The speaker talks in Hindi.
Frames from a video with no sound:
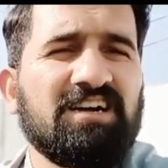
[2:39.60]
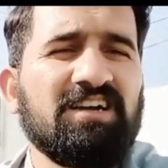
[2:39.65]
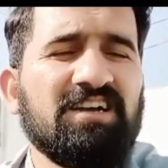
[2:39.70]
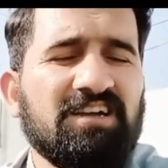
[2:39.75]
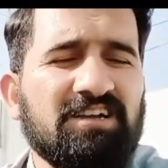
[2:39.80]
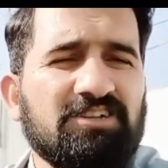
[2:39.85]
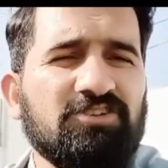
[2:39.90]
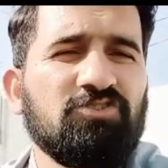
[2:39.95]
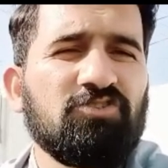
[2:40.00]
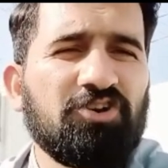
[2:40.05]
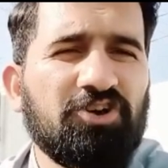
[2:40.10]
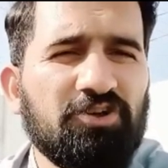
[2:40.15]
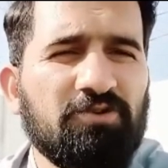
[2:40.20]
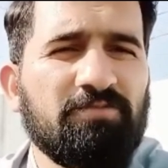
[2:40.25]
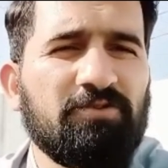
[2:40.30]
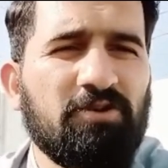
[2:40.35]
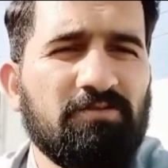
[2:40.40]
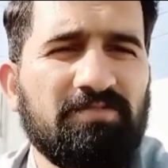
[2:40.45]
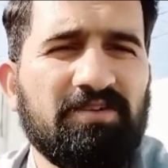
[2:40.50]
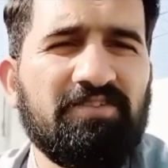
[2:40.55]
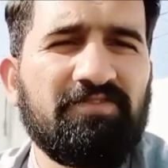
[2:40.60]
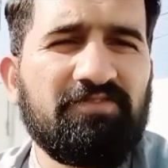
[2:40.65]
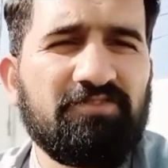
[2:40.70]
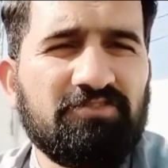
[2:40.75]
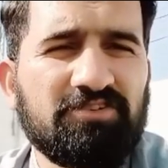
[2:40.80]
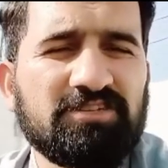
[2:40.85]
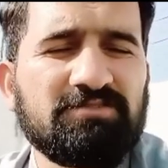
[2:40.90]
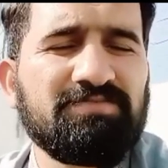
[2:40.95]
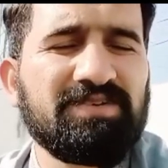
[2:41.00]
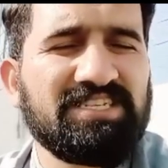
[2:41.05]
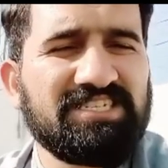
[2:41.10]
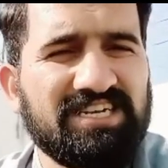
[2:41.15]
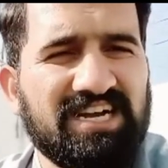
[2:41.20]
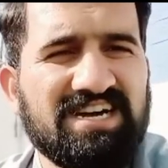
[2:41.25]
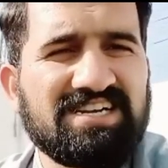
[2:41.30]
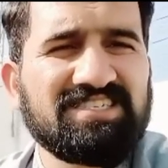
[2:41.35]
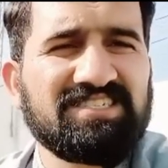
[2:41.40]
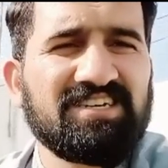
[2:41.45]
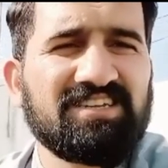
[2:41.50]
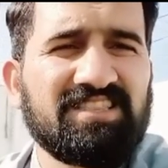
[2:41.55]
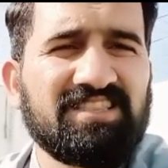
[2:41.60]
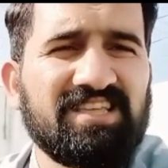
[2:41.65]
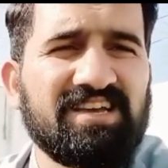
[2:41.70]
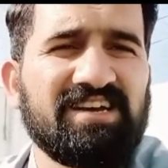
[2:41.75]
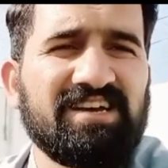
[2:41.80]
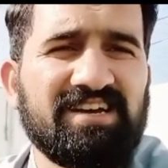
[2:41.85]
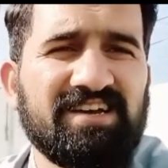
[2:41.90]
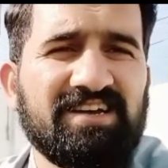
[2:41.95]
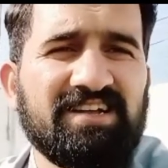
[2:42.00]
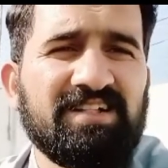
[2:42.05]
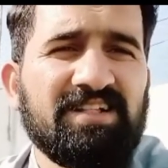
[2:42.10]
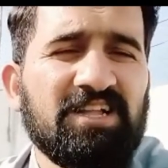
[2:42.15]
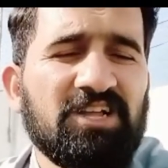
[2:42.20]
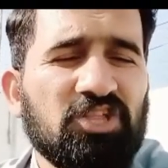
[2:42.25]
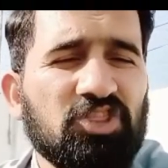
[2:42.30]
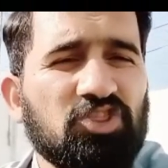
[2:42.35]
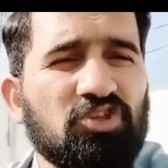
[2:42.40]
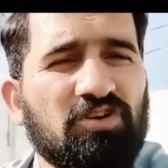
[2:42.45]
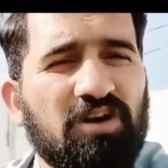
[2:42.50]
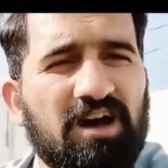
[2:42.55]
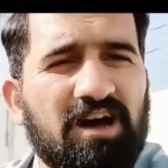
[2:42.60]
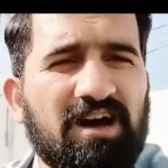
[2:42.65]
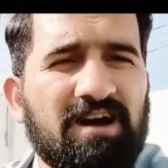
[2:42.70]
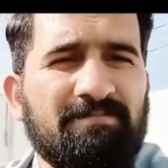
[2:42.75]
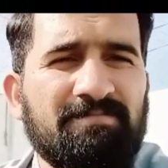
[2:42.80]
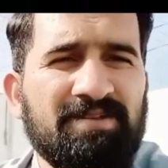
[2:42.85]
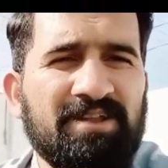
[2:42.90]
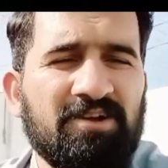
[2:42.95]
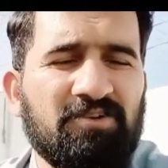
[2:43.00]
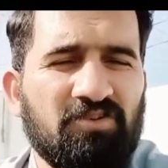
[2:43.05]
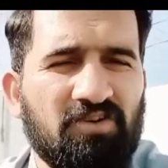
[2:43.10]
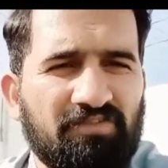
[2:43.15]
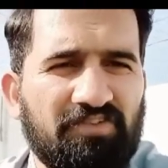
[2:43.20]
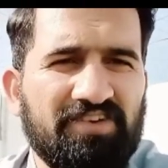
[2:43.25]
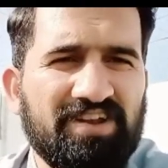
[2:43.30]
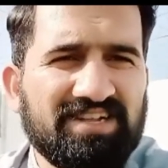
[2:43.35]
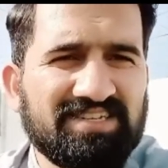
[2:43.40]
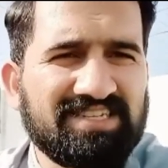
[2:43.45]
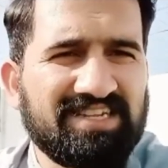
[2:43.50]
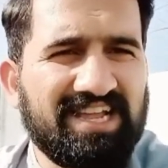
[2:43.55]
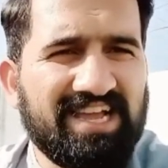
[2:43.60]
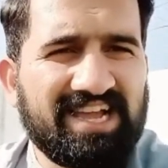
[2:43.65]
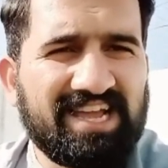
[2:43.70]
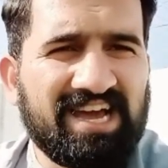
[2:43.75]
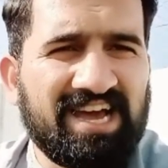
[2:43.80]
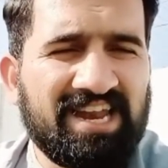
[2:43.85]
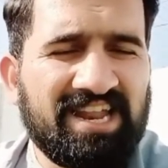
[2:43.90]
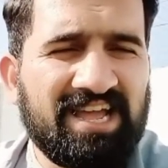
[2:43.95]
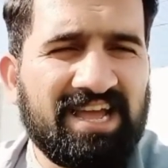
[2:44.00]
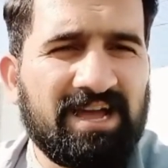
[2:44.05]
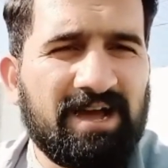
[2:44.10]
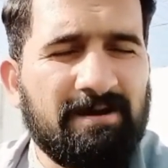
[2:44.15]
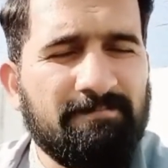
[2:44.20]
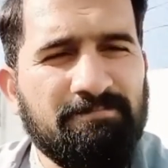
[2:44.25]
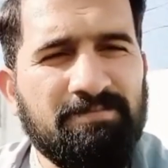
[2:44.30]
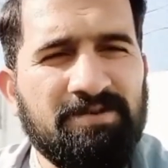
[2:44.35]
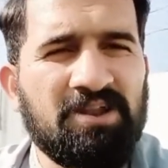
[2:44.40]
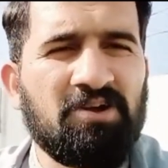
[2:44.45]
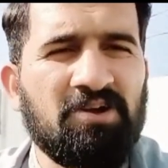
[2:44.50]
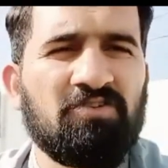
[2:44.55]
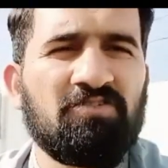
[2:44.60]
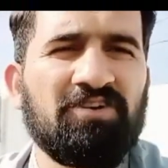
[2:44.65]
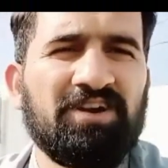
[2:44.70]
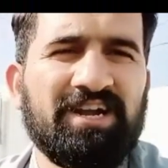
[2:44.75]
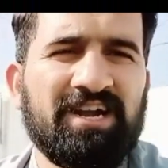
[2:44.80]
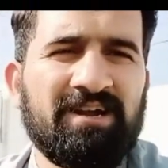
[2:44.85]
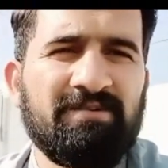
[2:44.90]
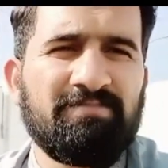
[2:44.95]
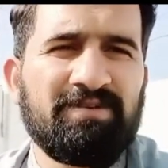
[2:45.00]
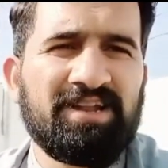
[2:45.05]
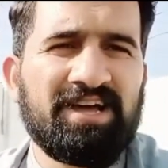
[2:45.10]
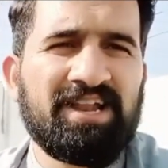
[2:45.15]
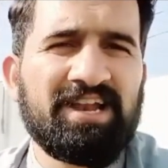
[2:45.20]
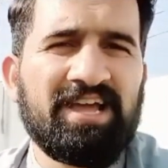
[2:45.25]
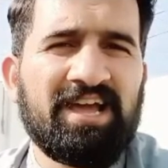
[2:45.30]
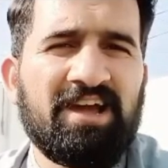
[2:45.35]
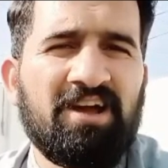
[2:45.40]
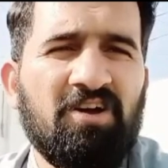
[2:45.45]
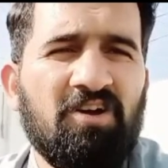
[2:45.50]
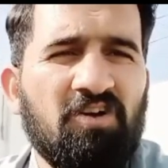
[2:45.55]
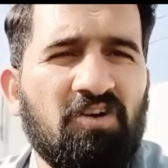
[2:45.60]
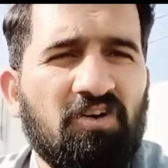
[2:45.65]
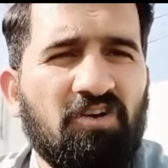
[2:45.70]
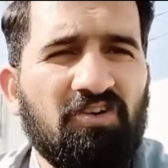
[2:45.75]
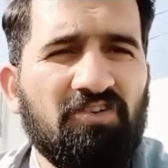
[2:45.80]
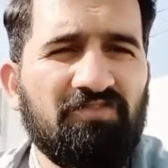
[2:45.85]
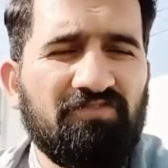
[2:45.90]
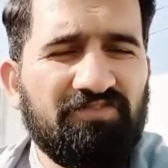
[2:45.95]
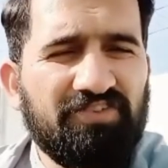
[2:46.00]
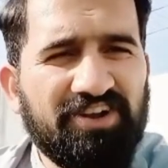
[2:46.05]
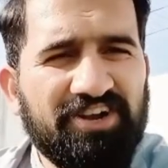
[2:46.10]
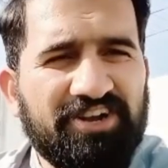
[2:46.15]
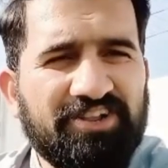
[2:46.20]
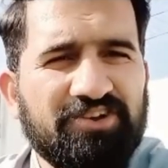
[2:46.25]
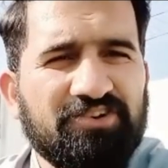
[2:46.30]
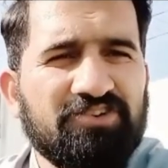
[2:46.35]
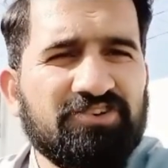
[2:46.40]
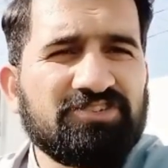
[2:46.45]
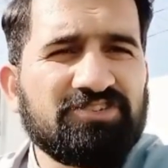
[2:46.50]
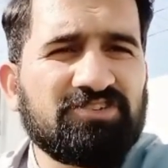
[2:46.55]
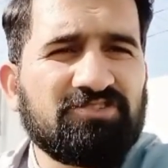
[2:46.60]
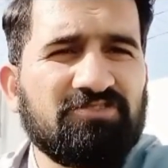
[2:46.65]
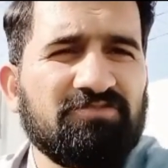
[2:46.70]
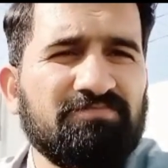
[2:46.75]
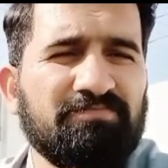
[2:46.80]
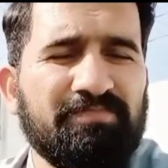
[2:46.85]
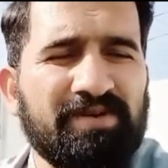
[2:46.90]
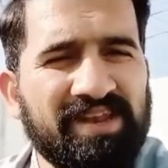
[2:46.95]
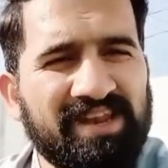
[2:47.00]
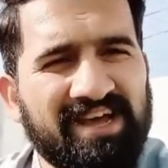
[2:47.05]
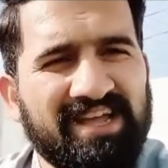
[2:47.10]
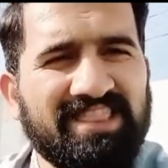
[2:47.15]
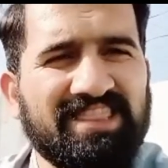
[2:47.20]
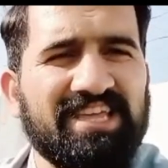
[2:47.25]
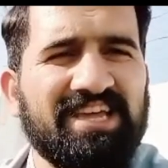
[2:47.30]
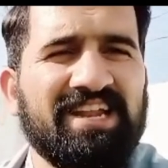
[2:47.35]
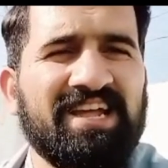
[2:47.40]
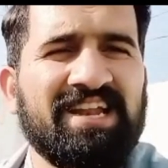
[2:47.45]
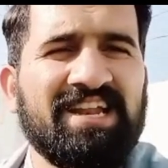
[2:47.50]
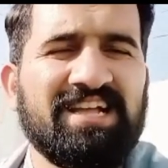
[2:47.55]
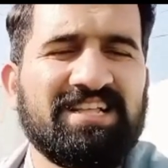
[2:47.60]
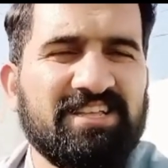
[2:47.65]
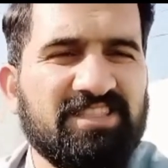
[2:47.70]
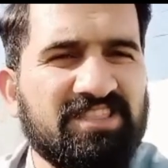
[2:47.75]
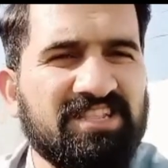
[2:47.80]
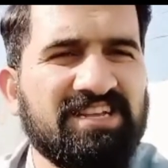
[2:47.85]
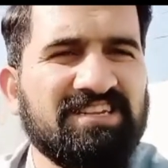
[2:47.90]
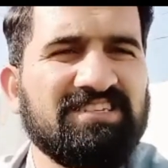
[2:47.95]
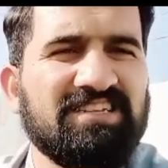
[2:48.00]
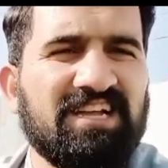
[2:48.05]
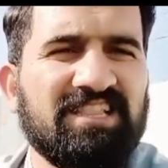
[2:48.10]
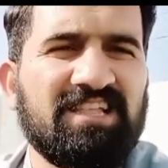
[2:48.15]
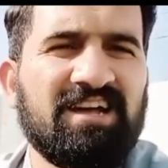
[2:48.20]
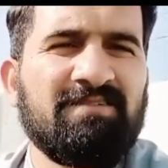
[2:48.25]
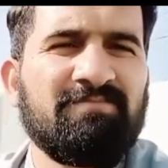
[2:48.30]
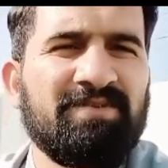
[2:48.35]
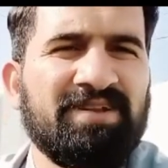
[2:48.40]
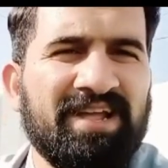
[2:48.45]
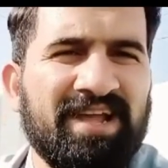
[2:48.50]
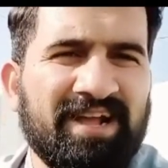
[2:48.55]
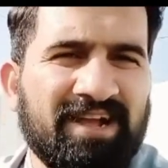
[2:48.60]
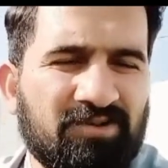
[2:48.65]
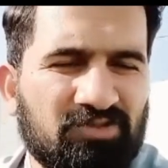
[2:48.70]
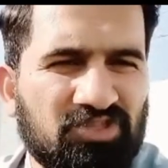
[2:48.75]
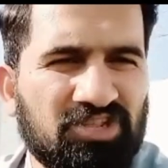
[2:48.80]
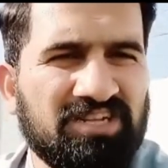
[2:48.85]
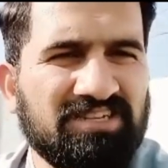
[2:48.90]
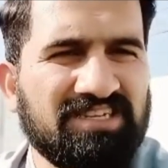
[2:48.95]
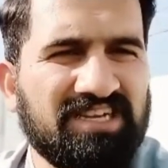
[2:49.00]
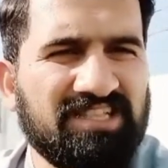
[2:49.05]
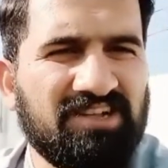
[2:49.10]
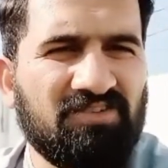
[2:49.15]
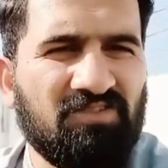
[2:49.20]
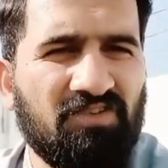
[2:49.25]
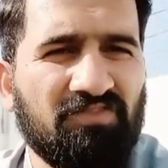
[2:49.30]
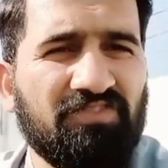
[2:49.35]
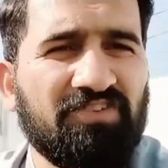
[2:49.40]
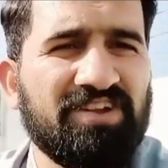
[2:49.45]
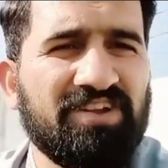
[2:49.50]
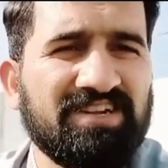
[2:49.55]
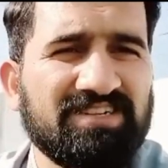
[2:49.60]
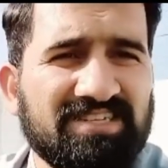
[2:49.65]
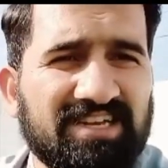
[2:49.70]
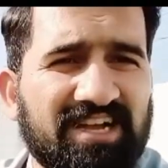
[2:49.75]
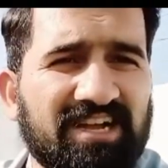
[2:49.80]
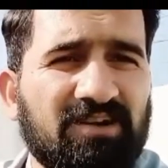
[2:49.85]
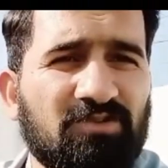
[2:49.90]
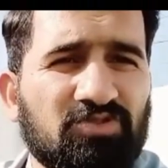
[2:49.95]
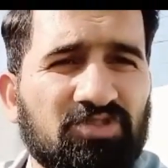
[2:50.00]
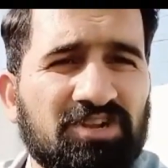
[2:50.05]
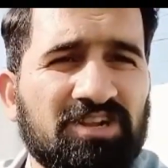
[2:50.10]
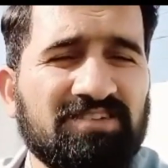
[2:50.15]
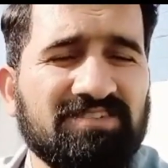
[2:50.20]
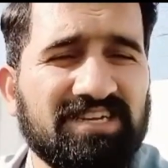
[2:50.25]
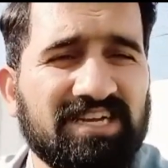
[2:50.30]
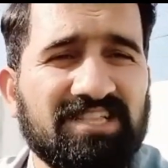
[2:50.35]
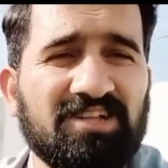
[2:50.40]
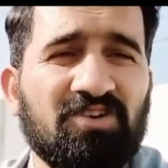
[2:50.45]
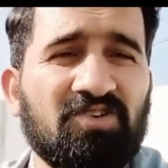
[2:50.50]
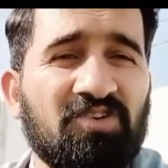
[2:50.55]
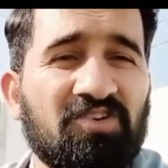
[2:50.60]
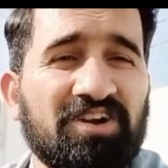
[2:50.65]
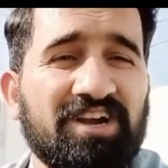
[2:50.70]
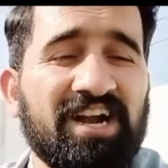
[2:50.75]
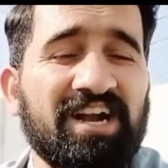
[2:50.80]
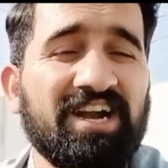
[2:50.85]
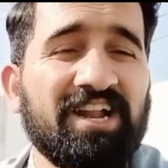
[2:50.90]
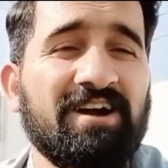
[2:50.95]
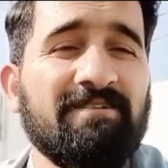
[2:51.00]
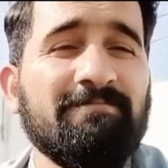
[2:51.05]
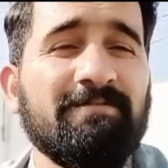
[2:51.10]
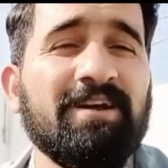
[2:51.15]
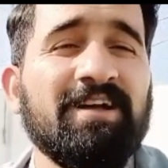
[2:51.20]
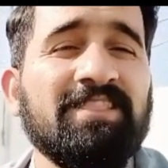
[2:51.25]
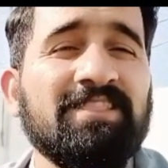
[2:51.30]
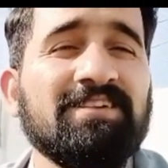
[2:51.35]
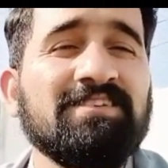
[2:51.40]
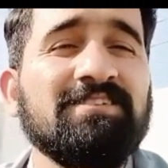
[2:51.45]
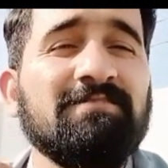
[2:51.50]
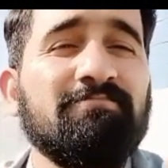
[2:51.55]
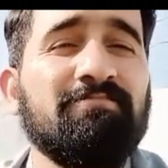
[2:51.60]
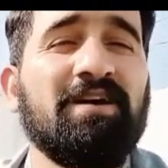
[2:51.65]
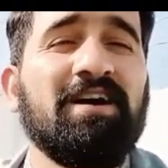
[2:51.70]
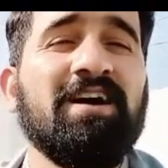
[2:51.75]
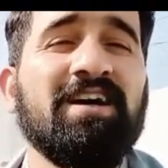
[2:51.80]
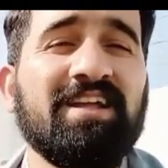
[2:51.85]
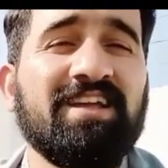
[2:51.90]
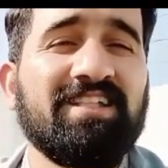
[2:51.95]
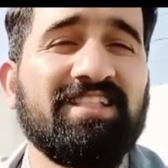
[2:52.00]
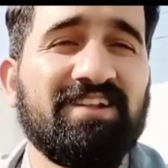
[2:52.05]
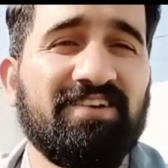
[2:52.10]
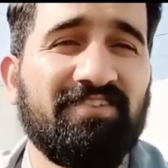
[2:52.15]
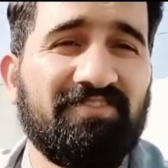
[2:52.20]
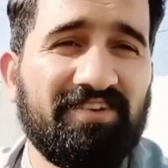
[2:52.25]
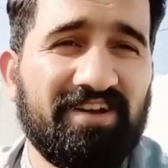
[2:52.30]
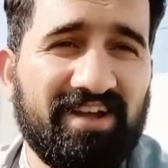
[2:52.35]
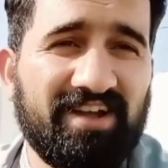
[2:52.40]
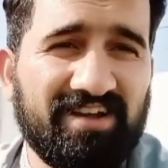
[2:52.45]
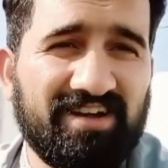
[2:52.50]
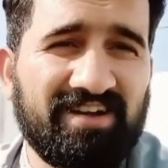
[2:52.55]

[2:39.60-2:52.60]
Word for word: यूट्यूब के ऊपर व्यूअर्स पे जा सकता है तो आपने कॉन्फिडेंस लेके आना है अपना कंटेंट बनाना है और वीडियोस को बनाते रहना है जितना ज़्यादा आप बनाएंगे उतना ज़्यादा कॉन्फिडेंस आएगा उतना ज़्यादा कॉन्टेंट आपके अंदर से बाहर की तरफ आएगा